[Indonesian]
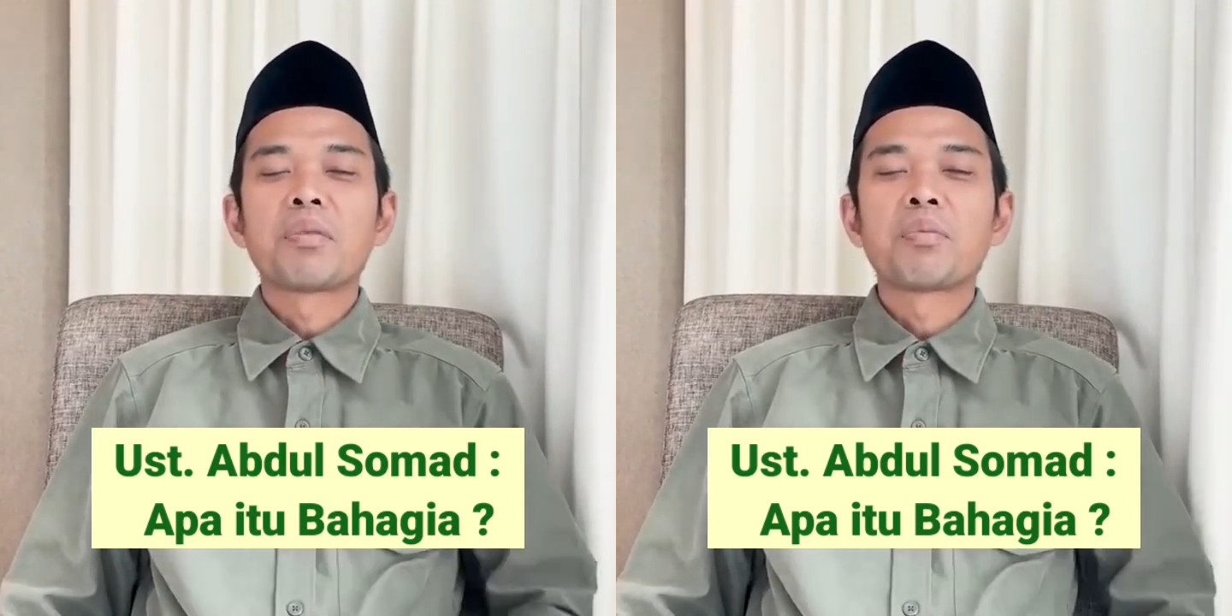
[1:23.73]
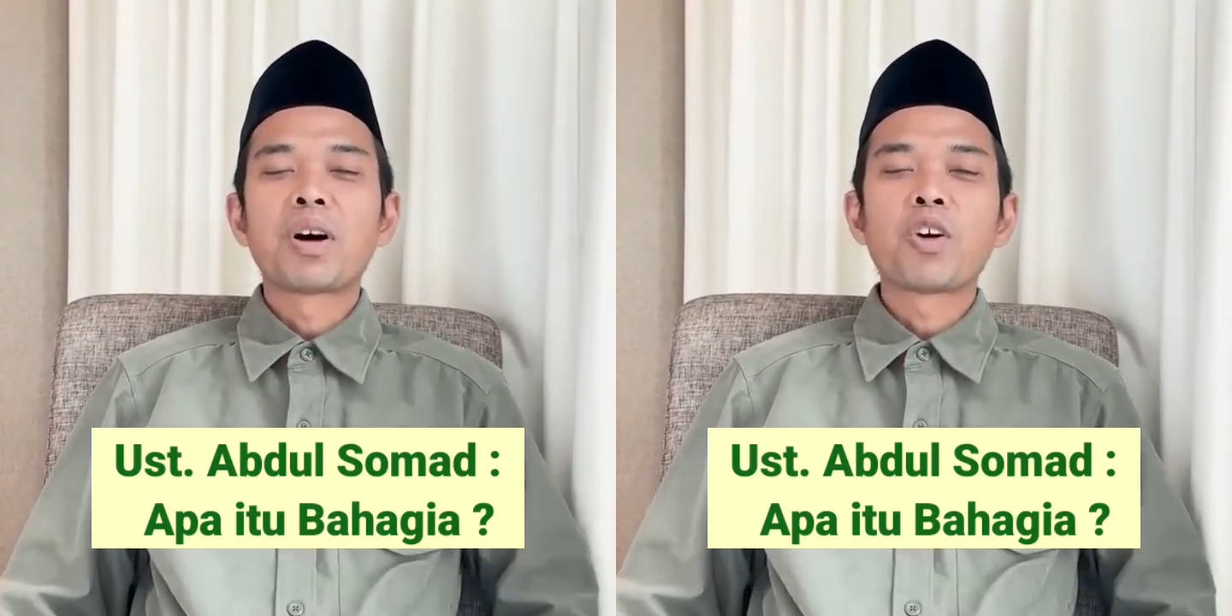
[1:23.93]

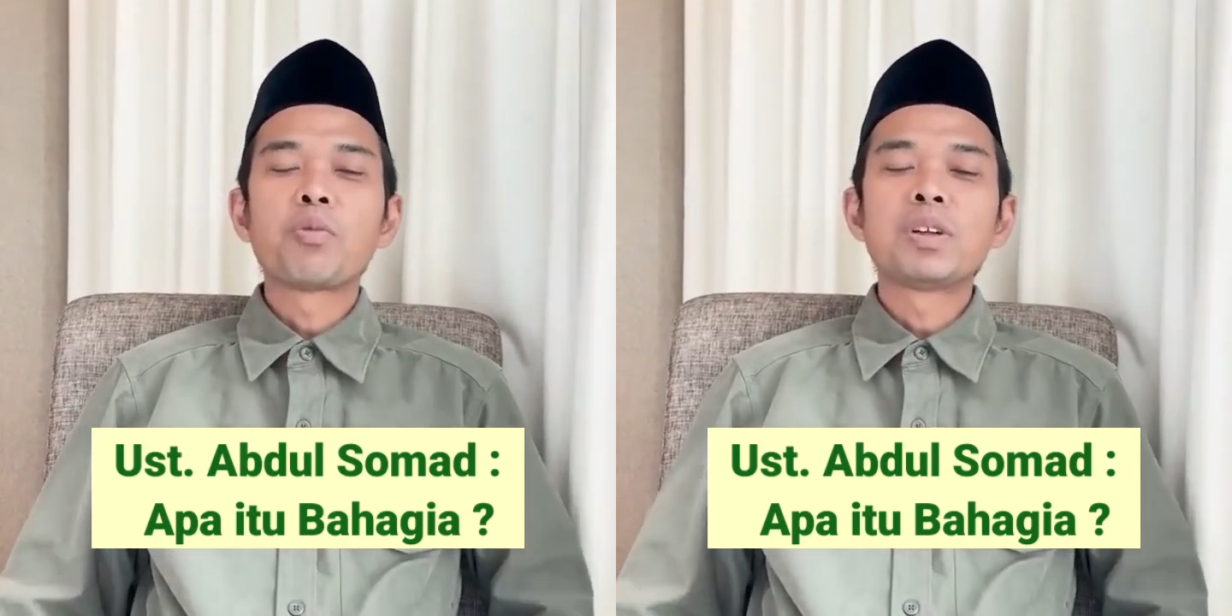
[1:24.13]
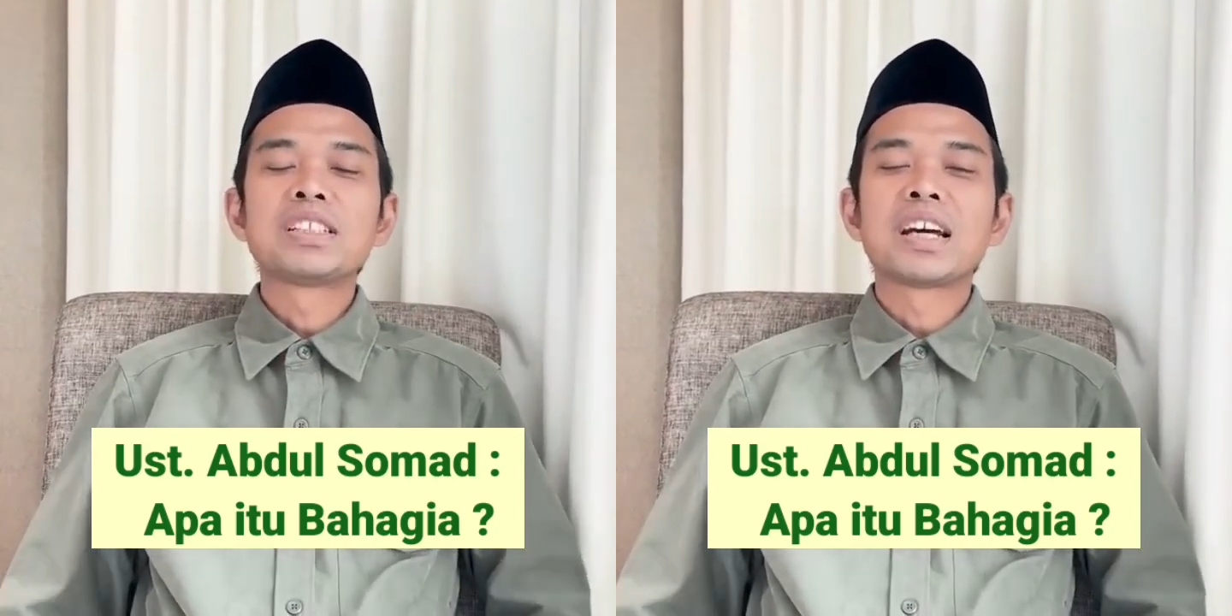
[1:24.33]
Mau
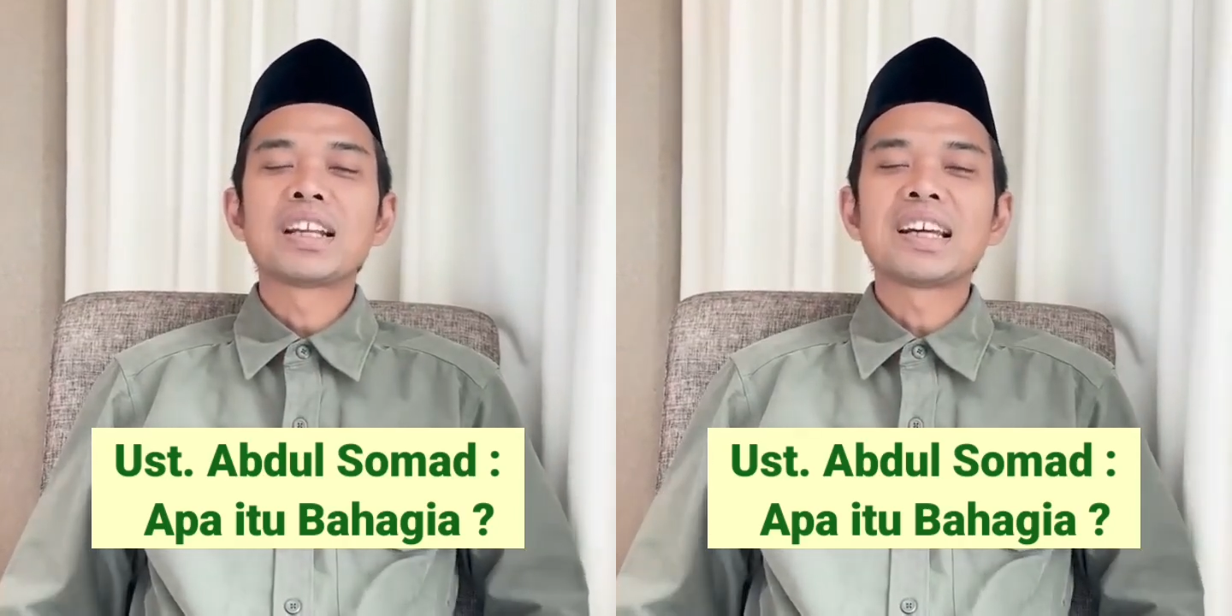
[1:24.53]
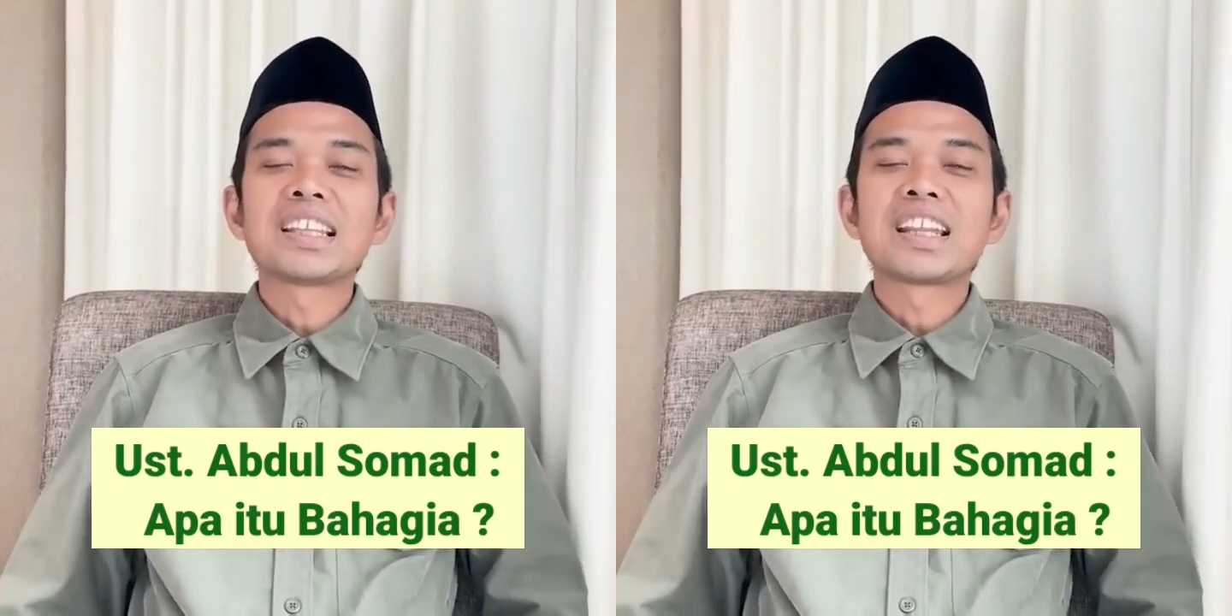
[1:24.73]

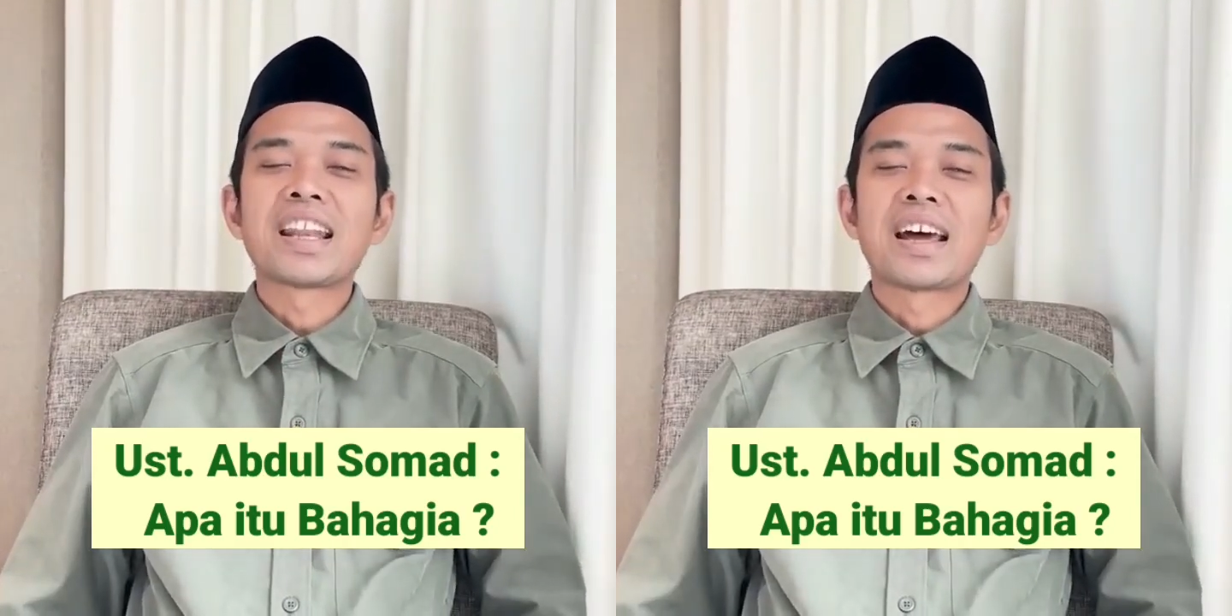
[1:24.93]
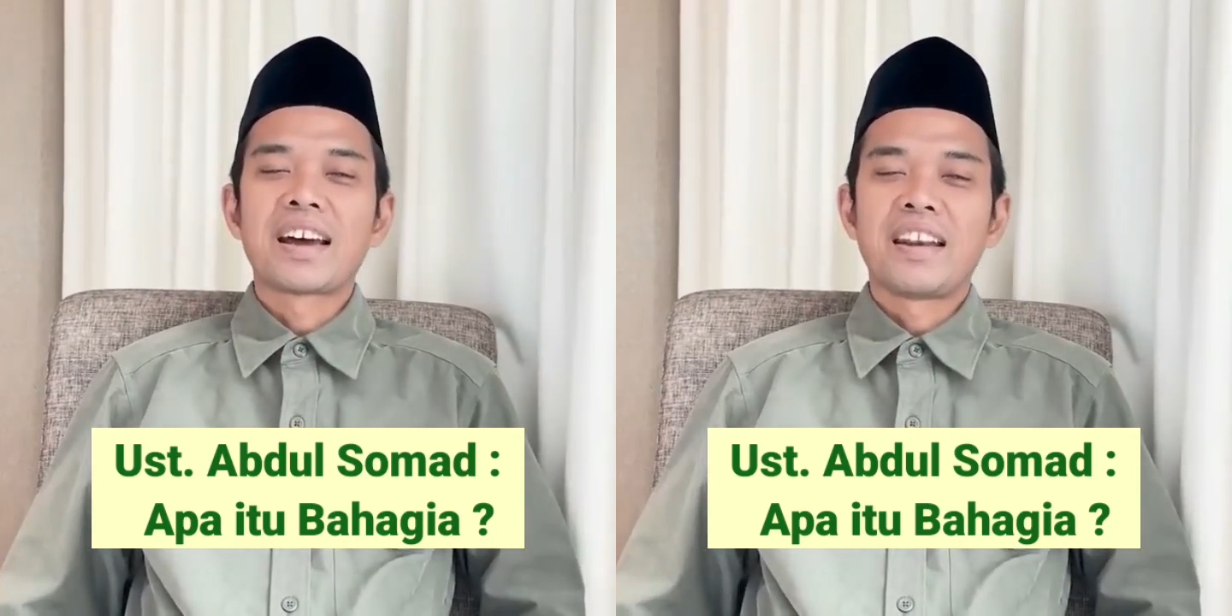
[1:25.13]
mencari
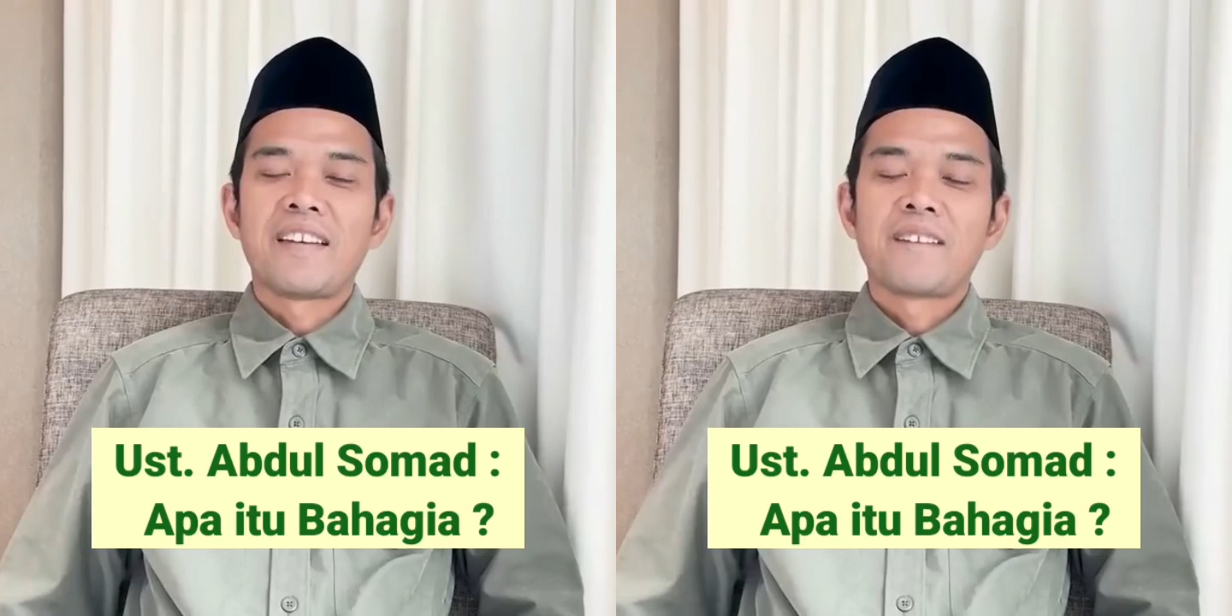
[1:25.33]
ketenangan.